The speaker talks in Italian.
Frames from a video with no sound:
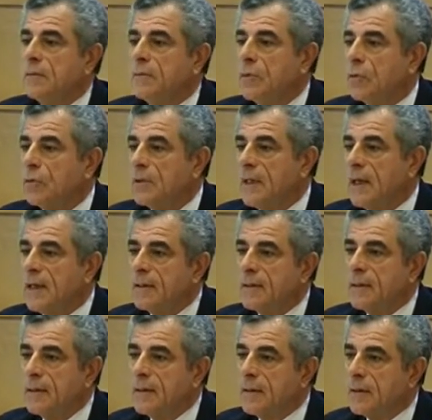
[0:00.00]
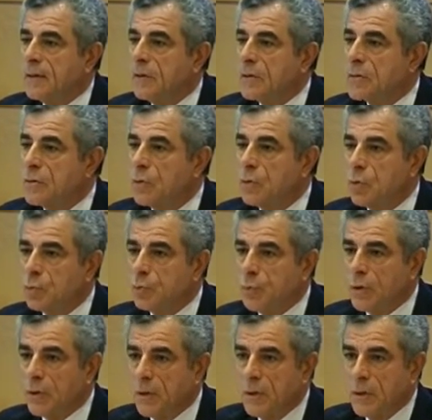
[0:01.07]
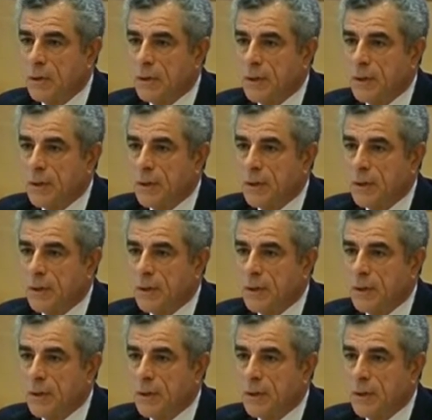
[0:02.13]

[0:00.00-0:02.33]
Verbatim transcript: volontà del nostro gruppo